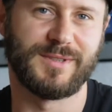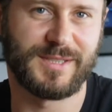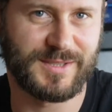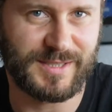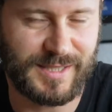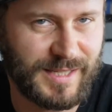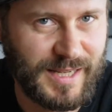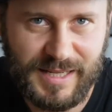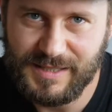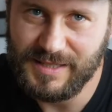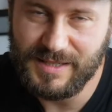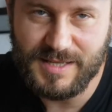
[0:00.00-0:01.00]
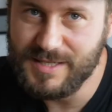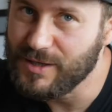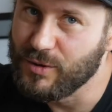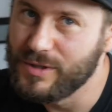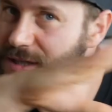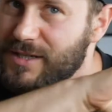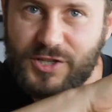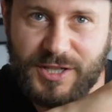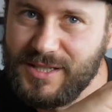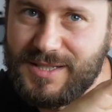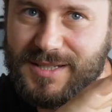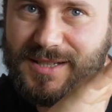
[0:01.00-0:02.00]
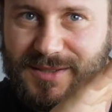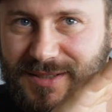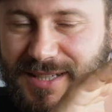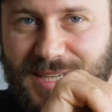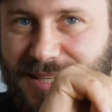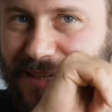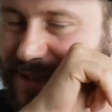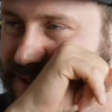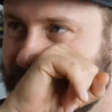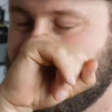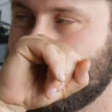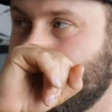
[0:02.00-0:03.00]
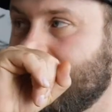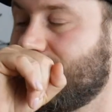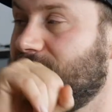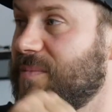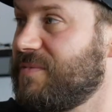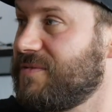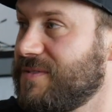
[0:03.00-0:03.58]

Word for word: Also da, in der Sekunde schießt dir so ein Ding halt kurz durch den Kopf.